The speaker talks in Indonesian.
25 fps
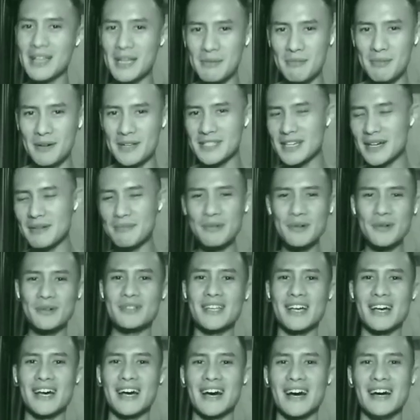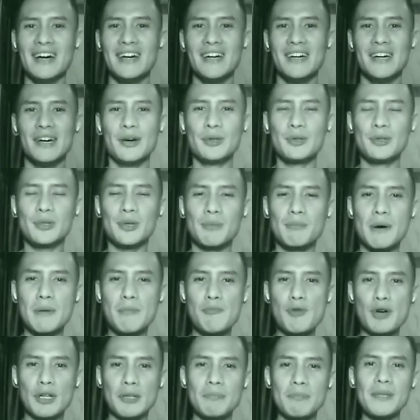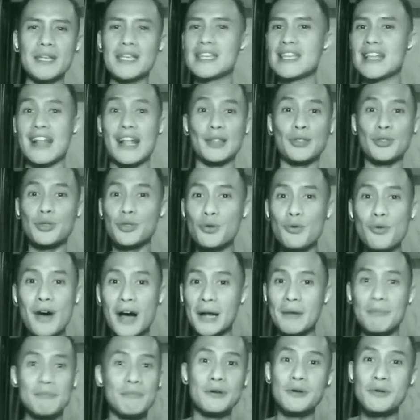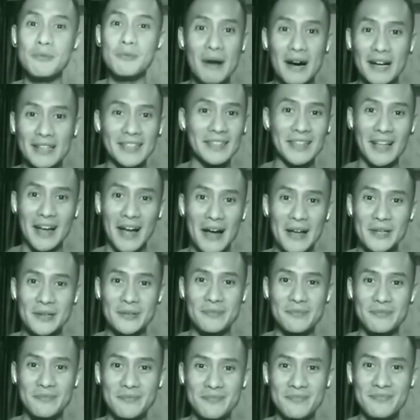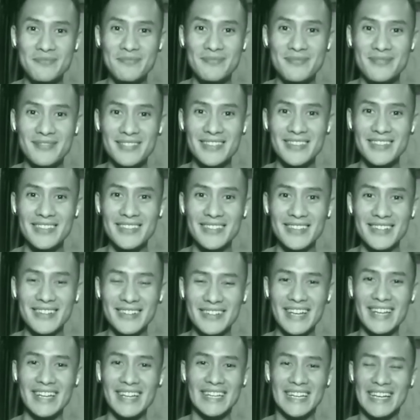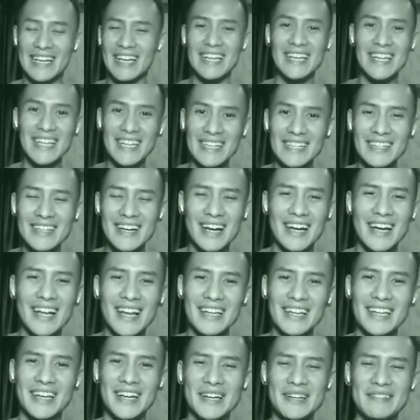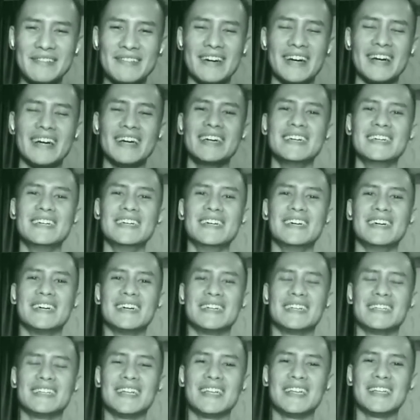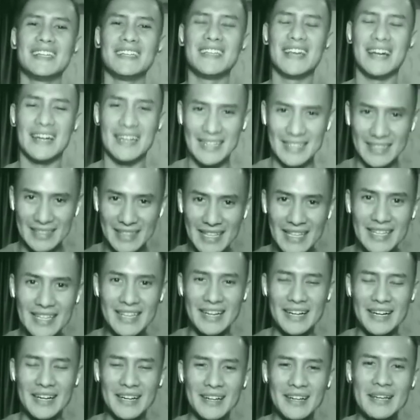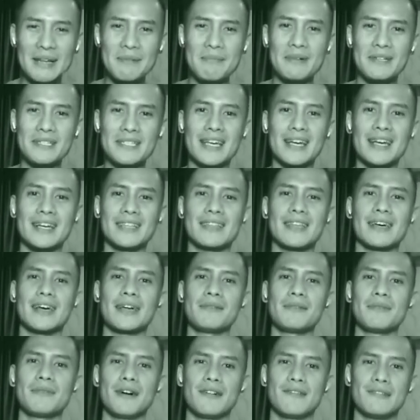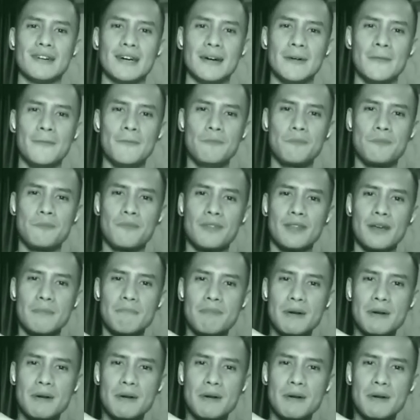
Padahal iblis yang berusaha untuk membuat pikiran Tuhan berubah tentang Ayub. Oke, ini kegagalan yang kedua. Dan yang ketiga, kenapa saya katakan bahwa